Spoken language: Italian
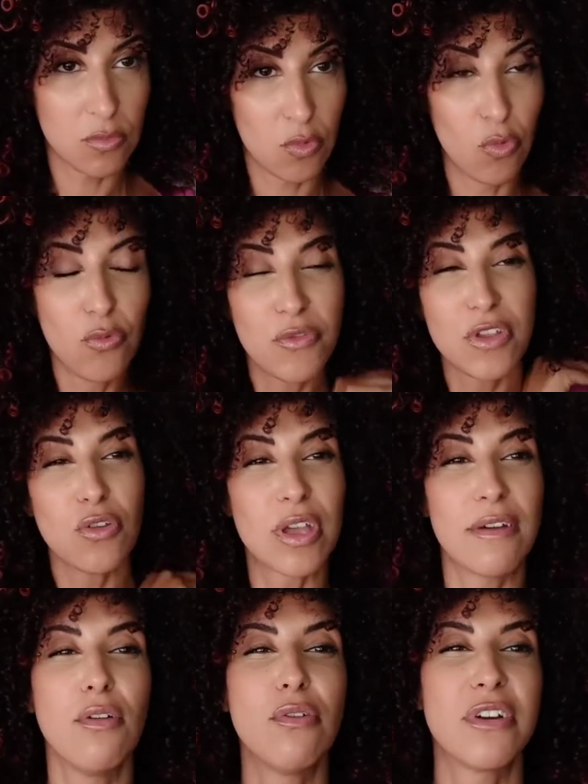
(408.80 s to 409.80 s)
un video che
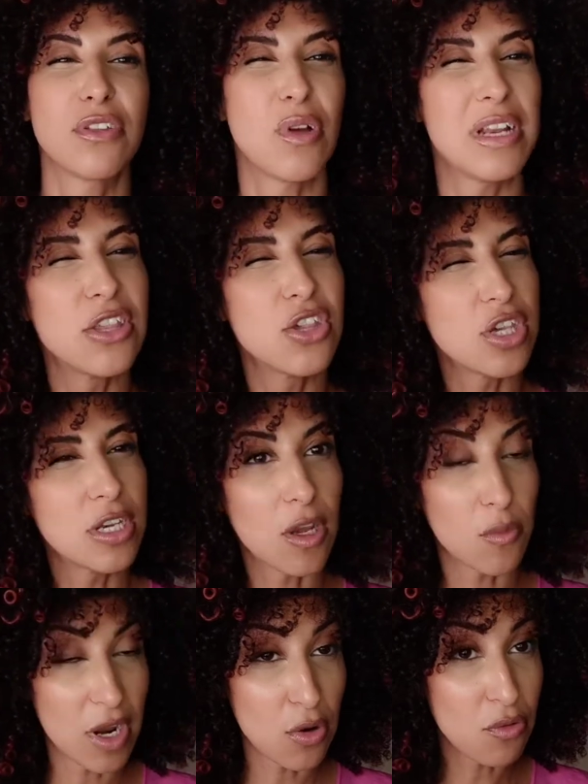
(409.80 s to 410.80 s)
avevo fatto all'incirca un
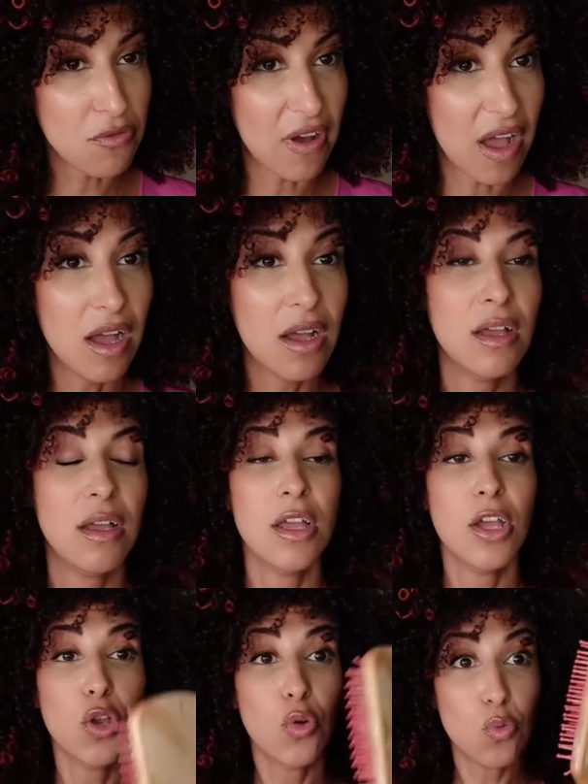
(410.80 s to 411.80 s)
anno fa lo